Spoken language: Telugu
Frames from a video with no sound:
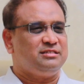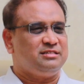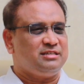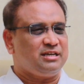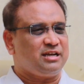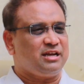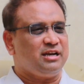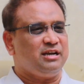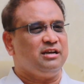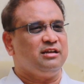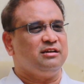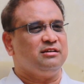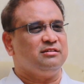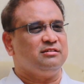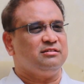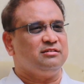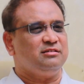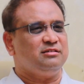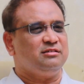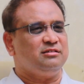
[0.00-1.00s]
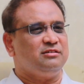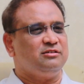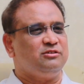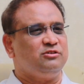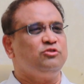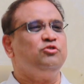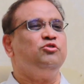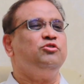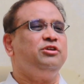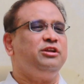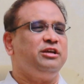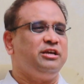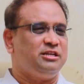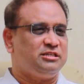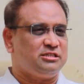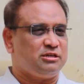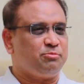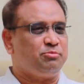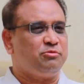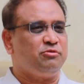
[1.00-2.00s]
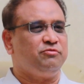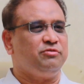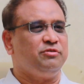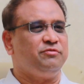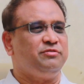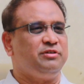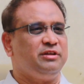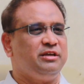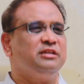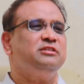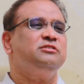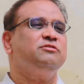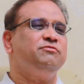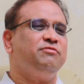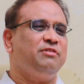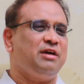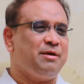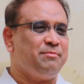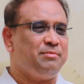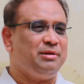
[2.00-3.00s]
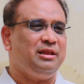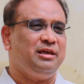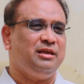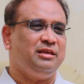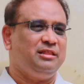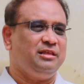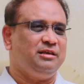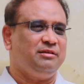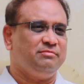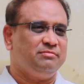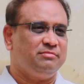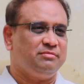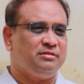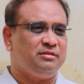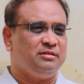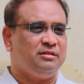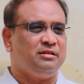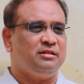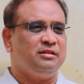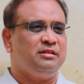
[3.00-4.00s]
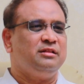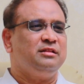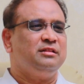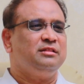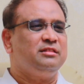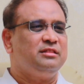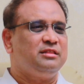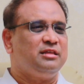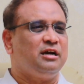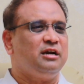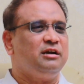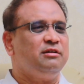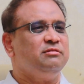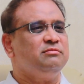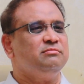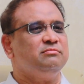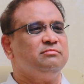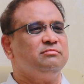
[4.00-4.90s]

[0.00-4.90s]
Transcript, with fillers: సెకండ్ ట్వంటీ ఇయర్స్ అప్ టు ఫిఫ్టీ ఇయర్స్ ఫ్యామిలీ ఇది థర్డ్